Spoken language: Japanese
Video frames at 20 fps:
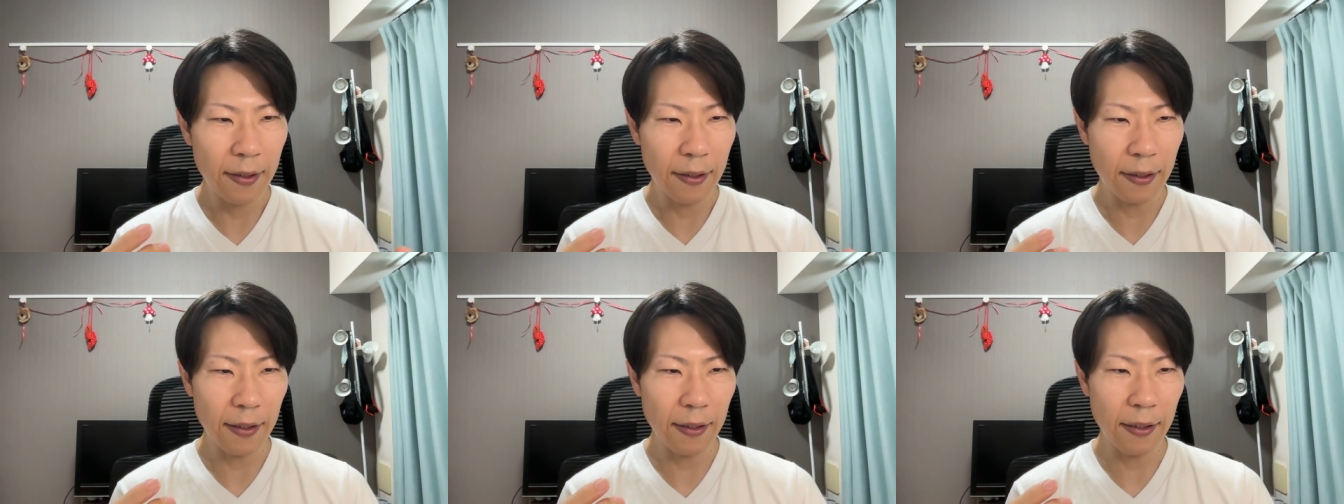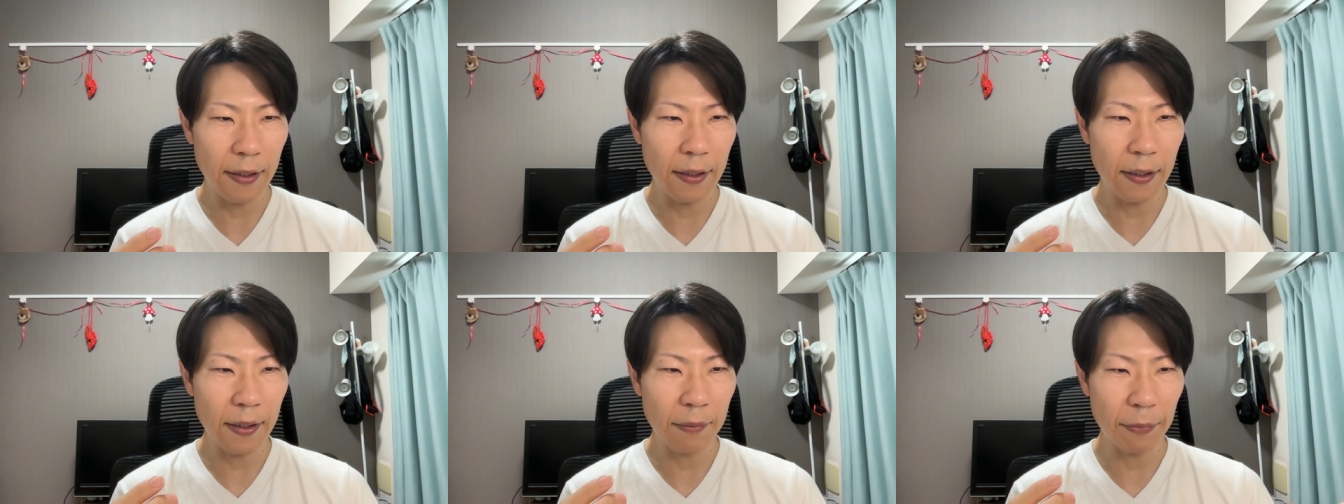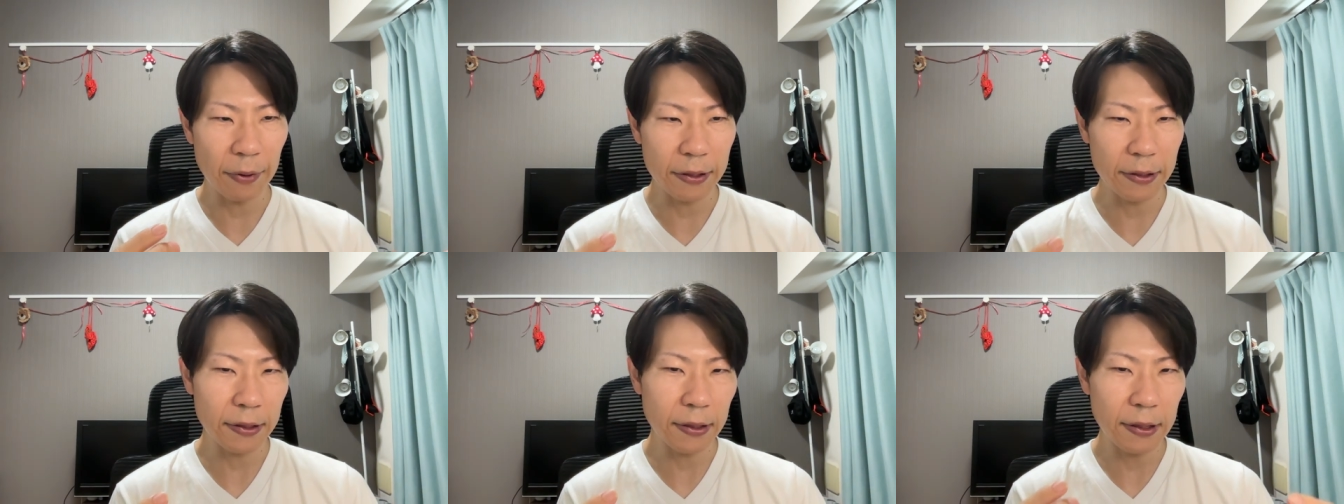え
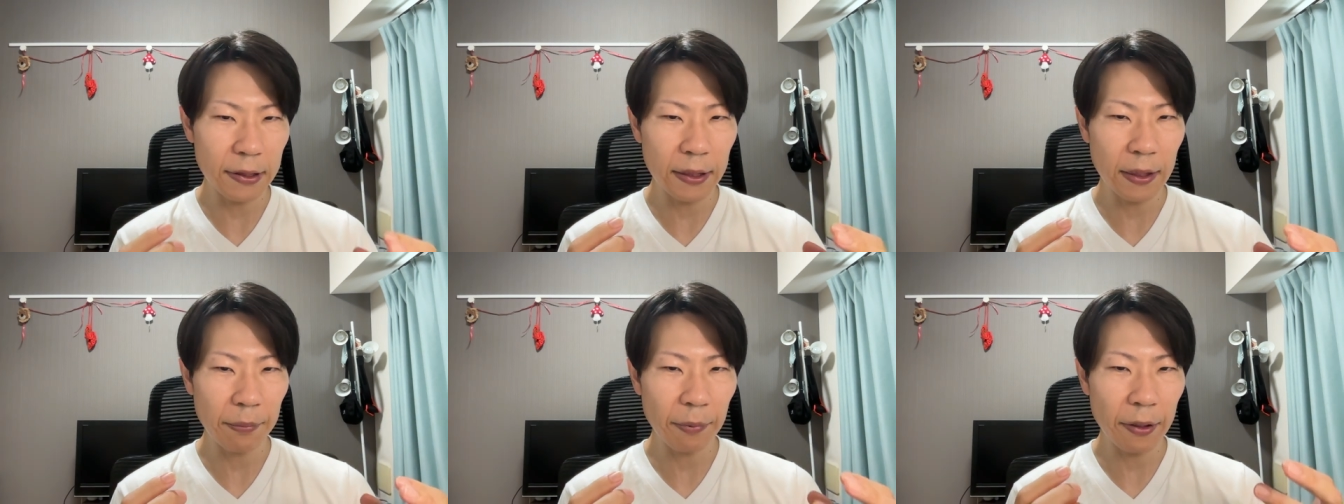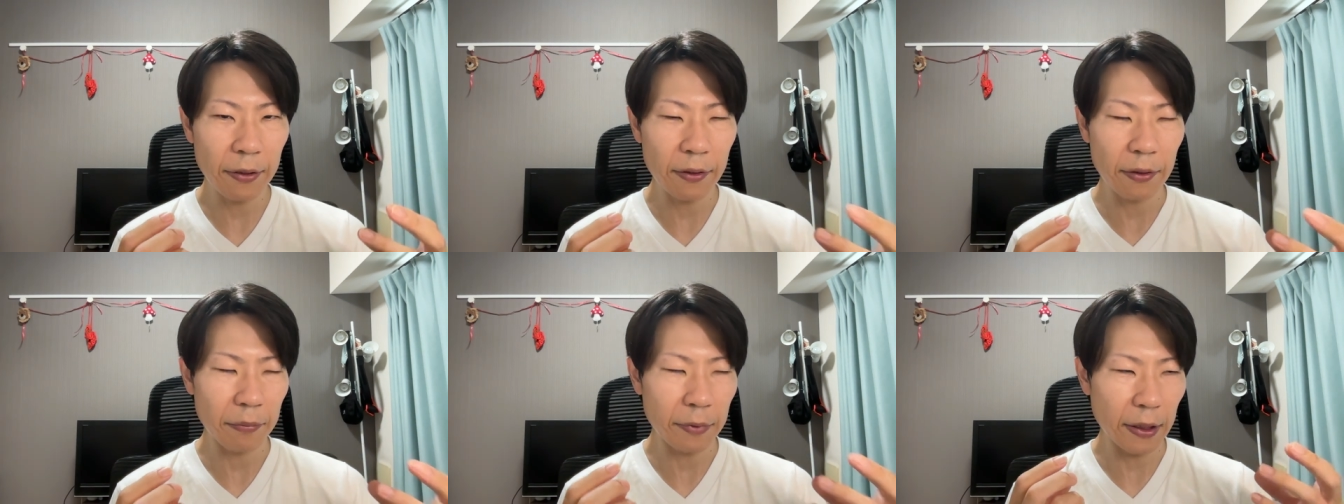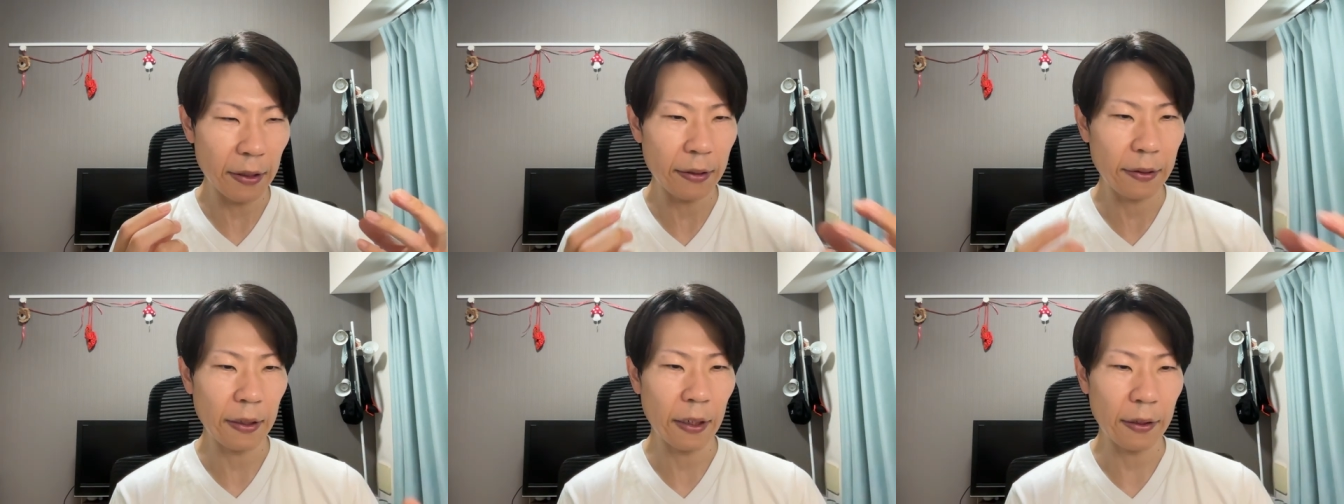まあ、老舗番組
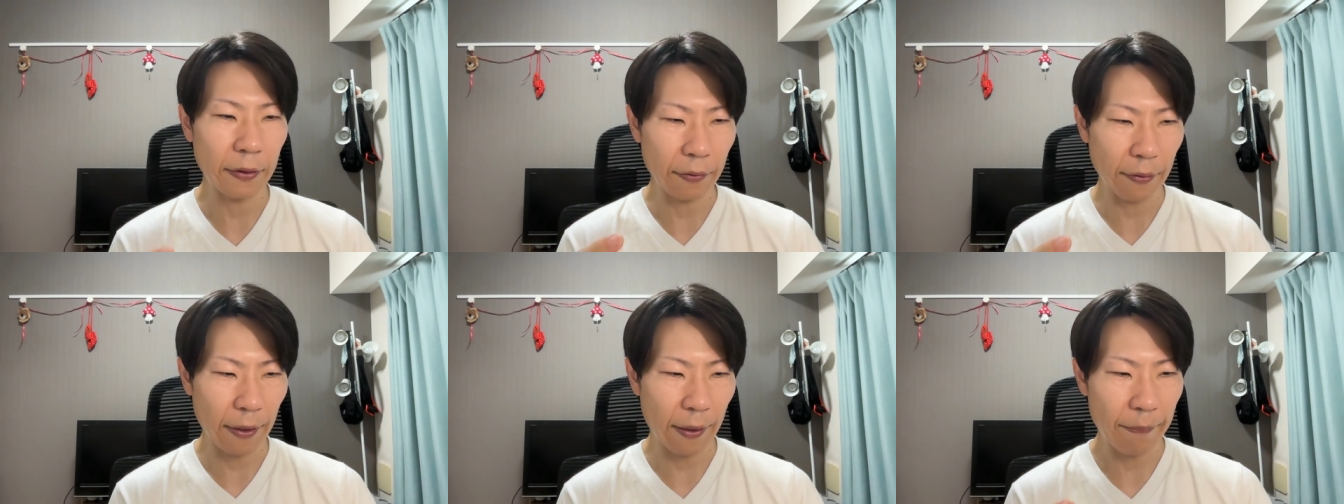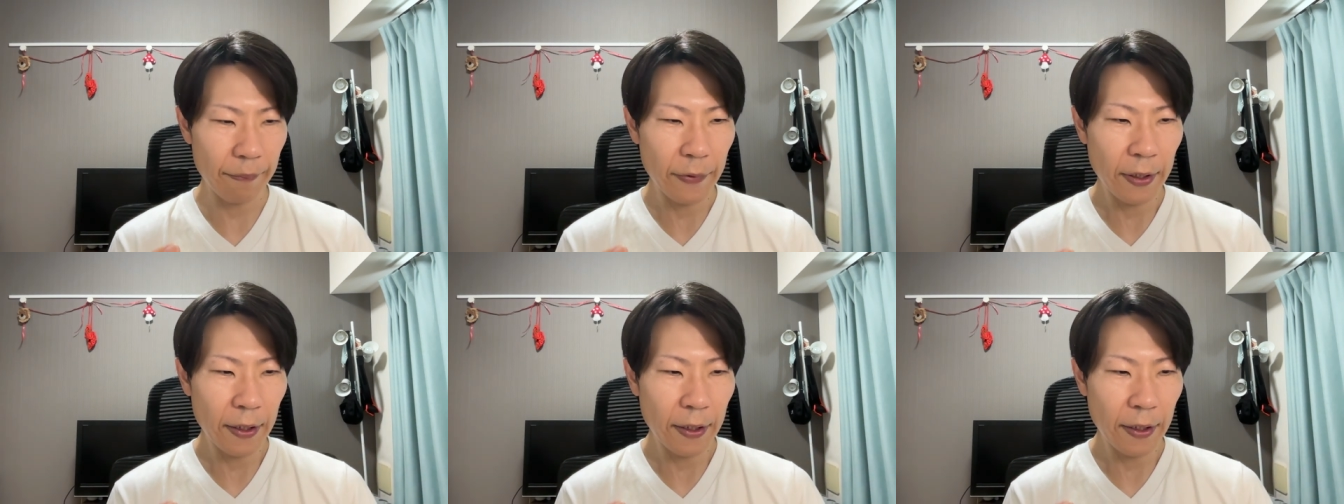だったりとか、